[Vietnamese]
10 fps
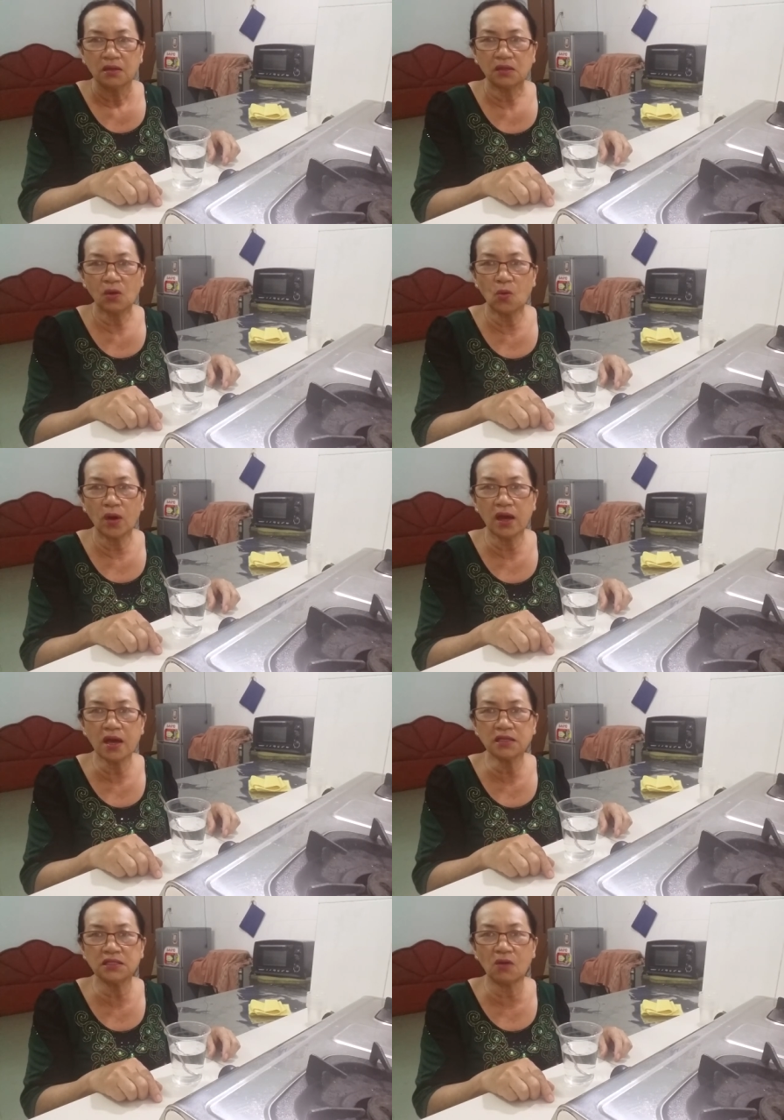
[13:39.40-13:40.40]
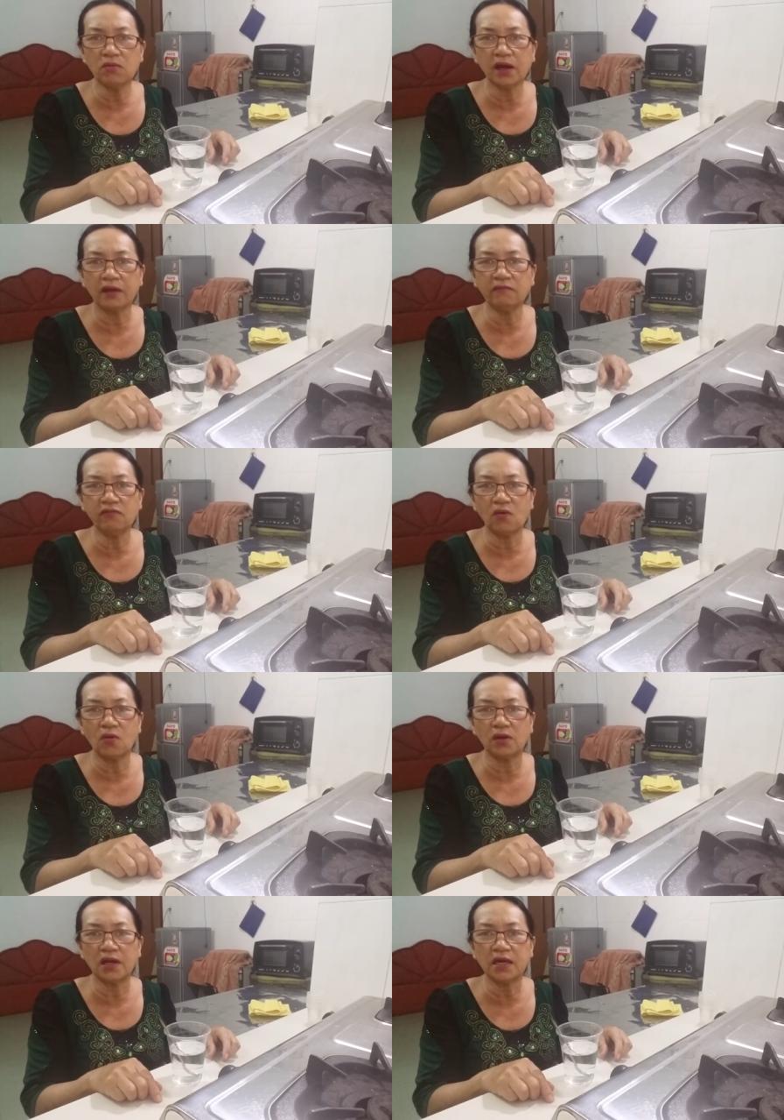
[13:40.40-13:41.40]
nó thu hết giống gắn
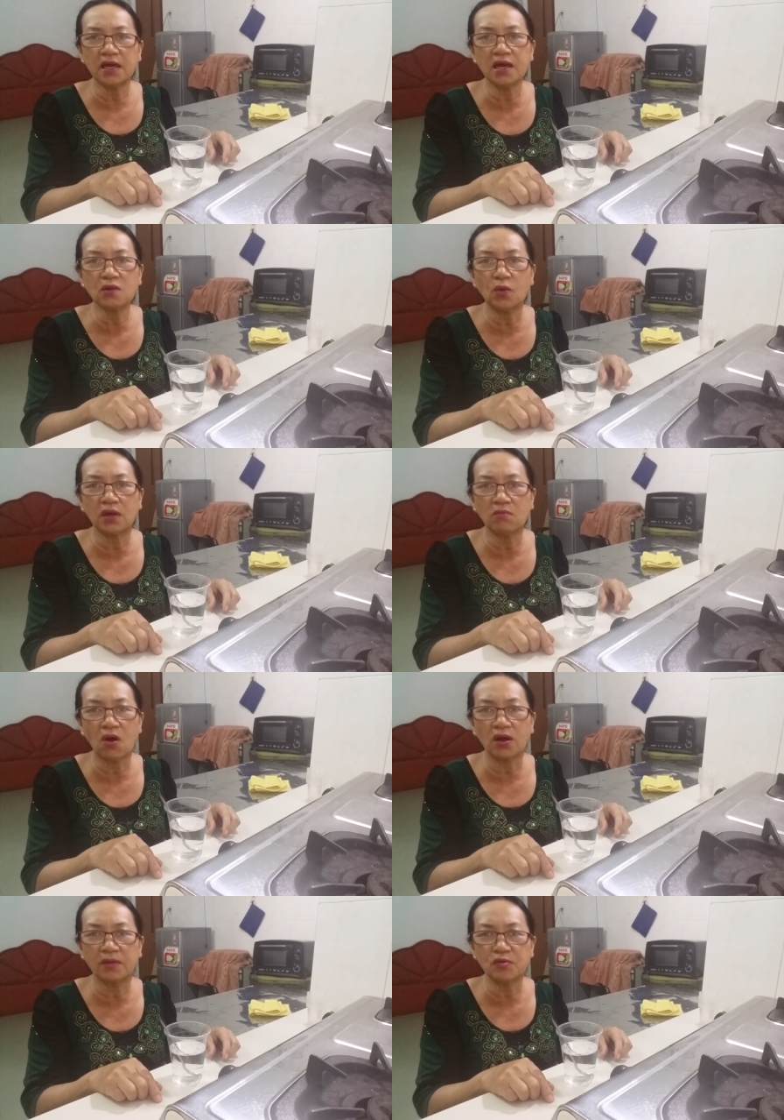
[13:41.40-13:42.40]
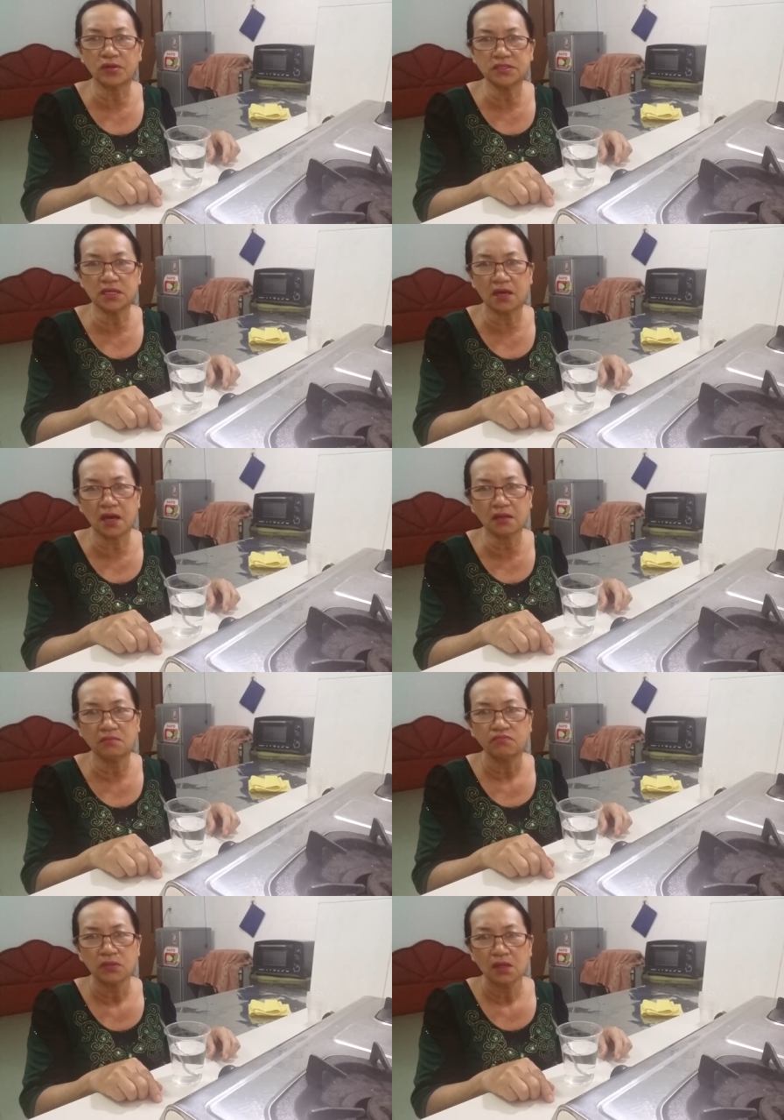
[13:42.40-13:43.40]
vô nó lấy hết luôn không còn có một cái gì hết
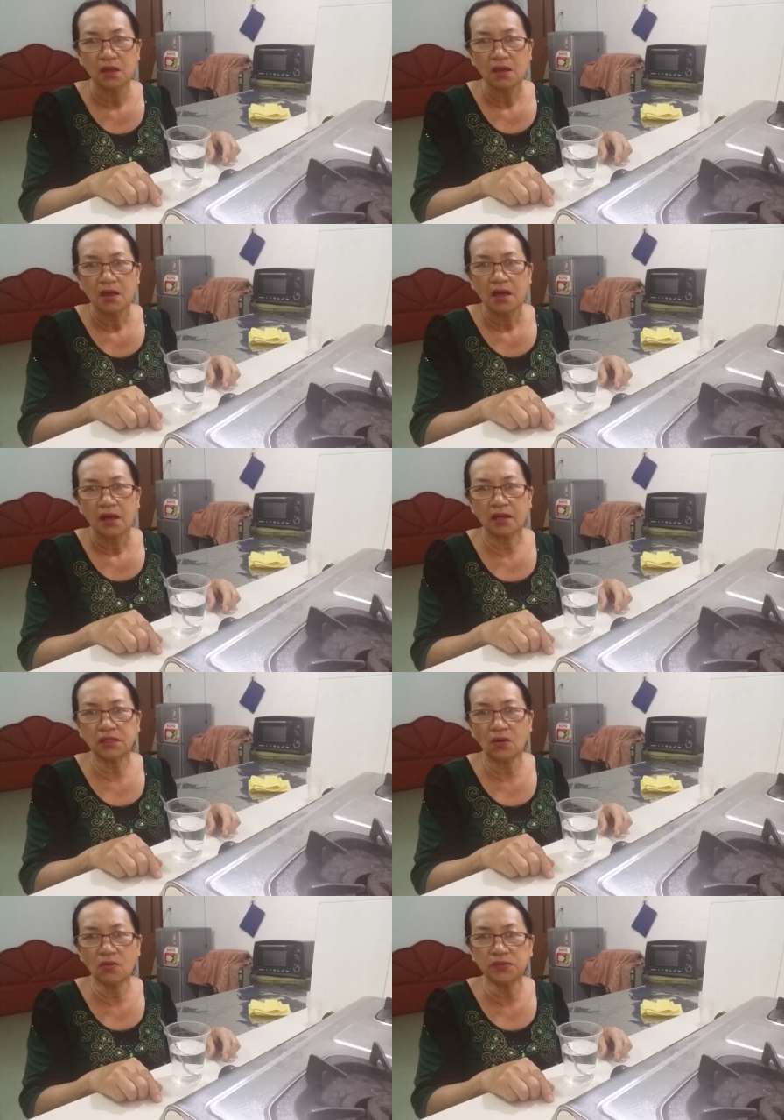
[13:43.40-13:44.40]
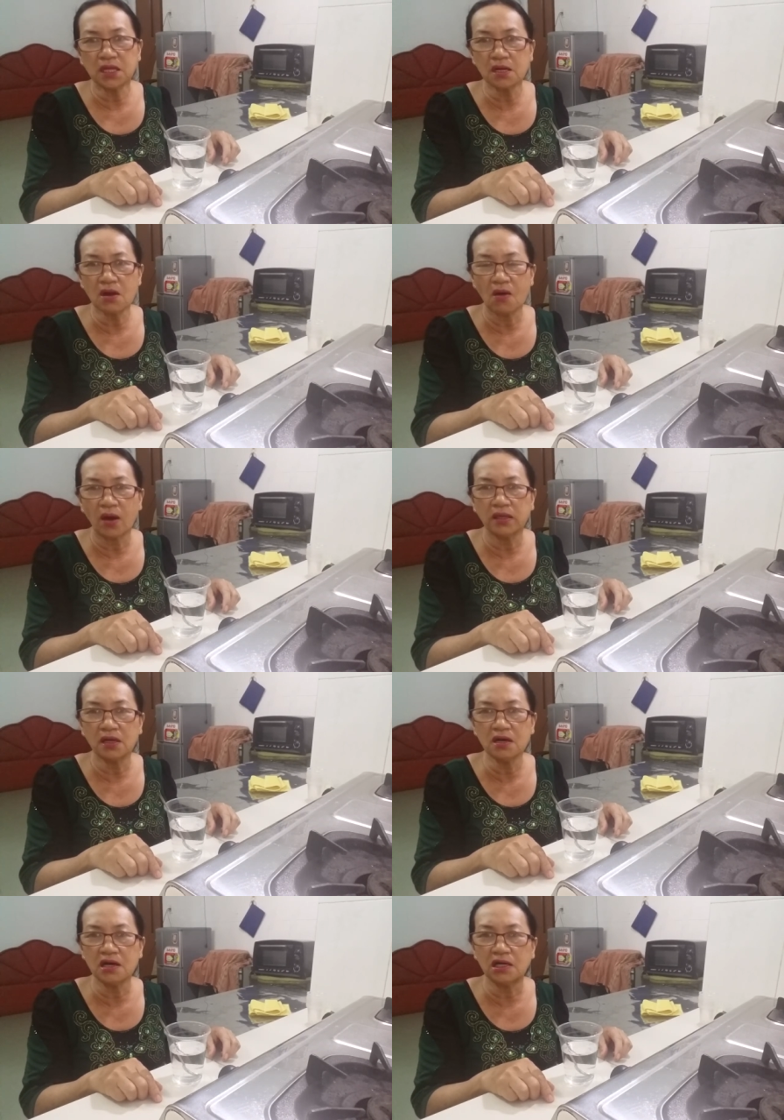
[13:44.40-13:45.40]
các cháu không tin cứ hỏi
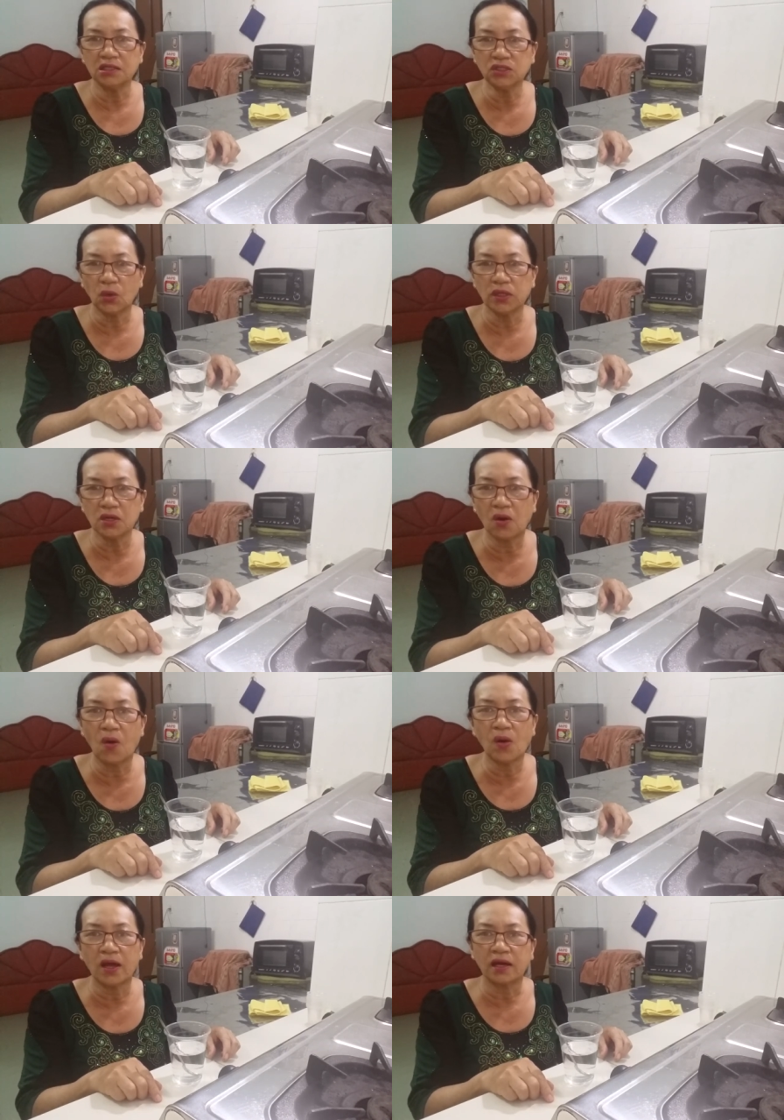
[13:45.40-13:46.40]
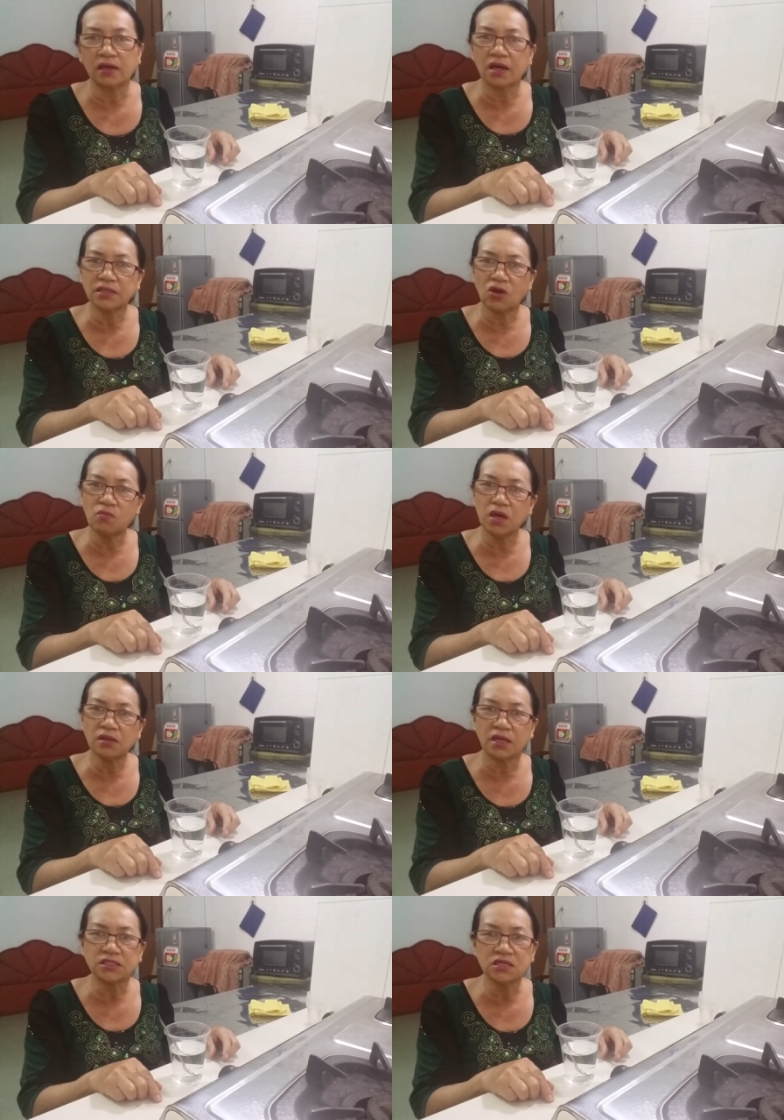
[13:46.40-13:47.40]
những người lớn tuổi như cô là các cháu
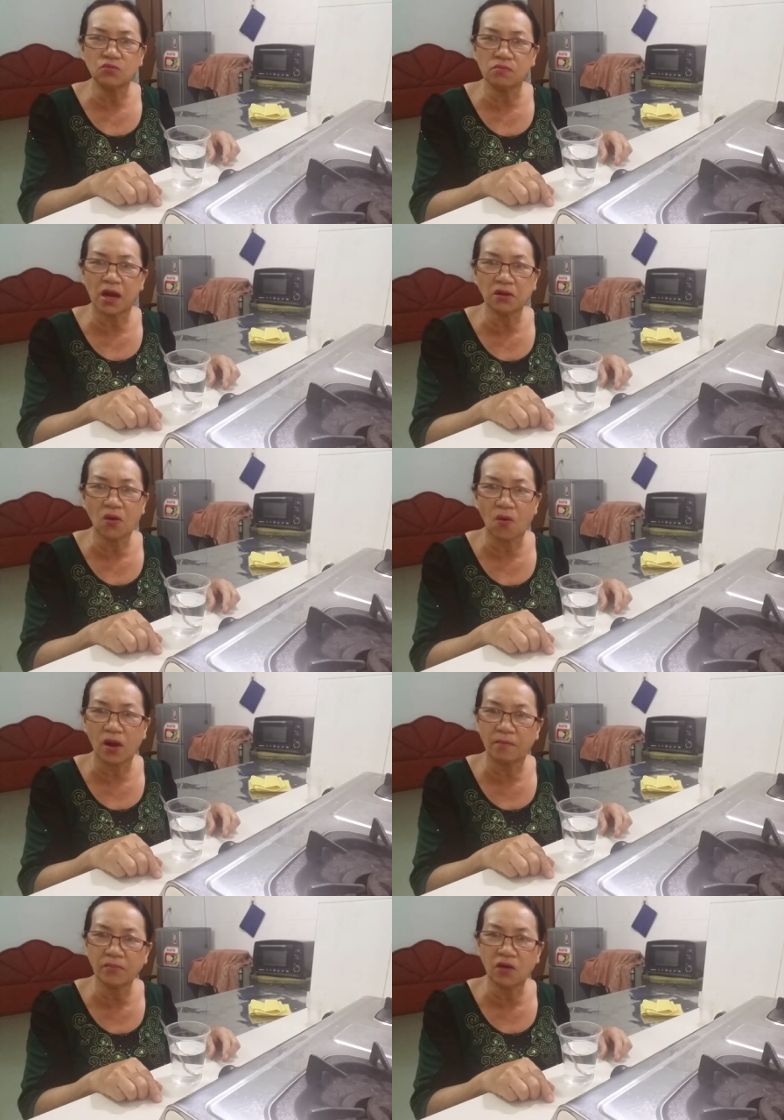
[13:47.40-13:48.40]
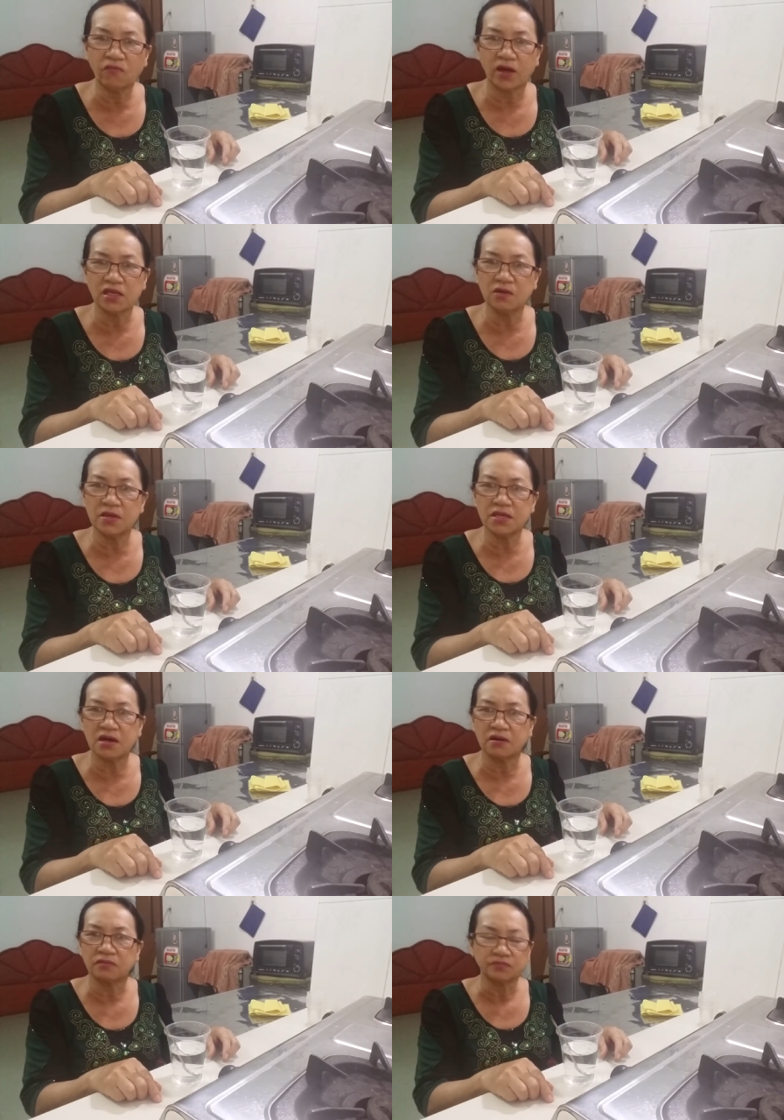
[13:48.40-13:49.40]
biết ngày xưa buôn bán khổ lắm không phải như bây
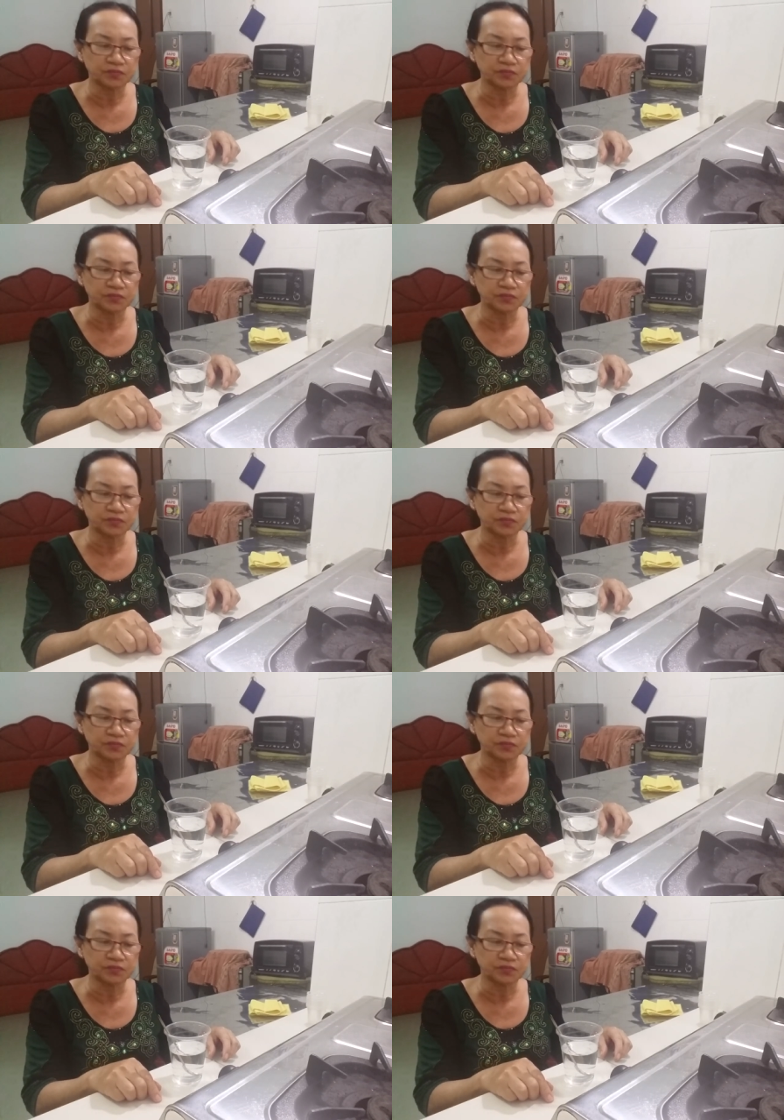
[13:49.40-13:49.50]
giờ